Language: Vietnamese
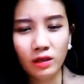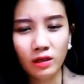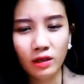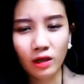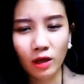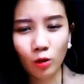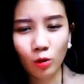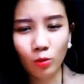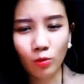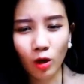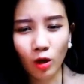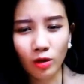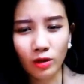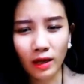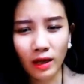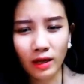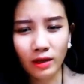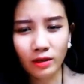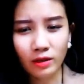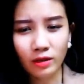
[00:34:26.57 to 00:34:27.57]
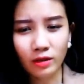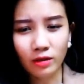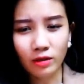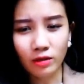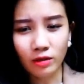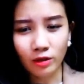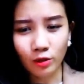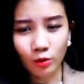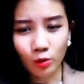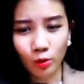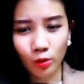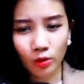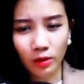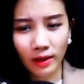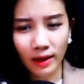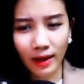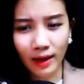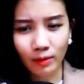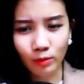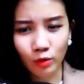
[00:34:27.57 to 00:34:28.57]
Ngày hôm đó thì anh cứ cười suốt
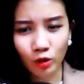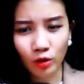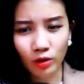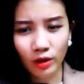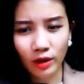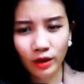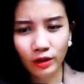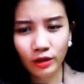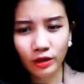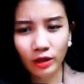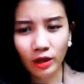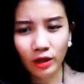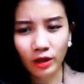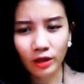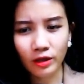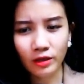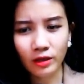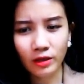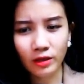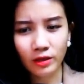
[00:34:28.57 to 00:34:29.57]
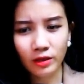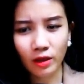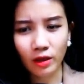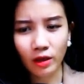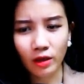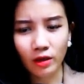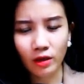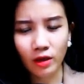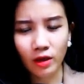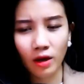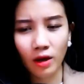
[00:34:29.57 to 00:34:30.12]
làm cho tên trợ lý rất sợ